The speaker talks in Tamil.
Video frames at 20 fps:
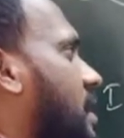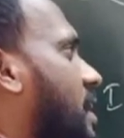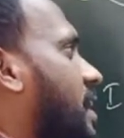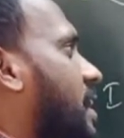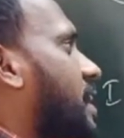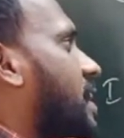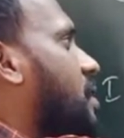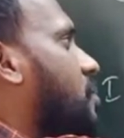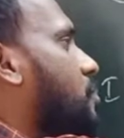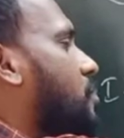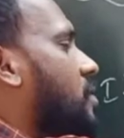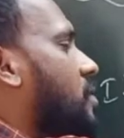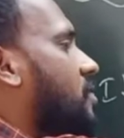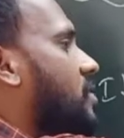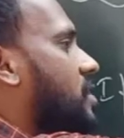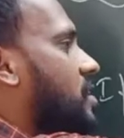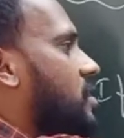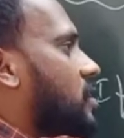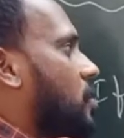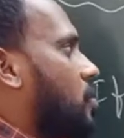லீடிங்
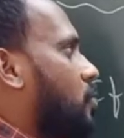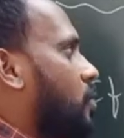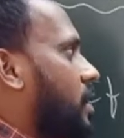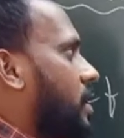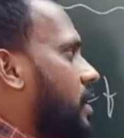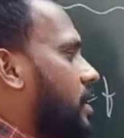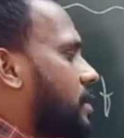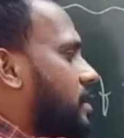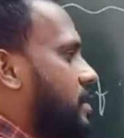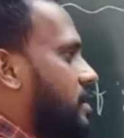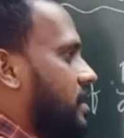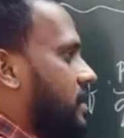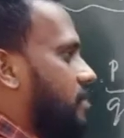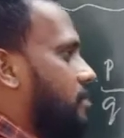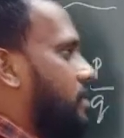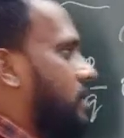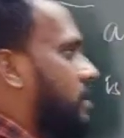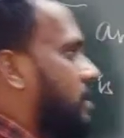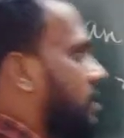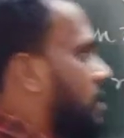பவர் இருக்கக்கூடிய டேம்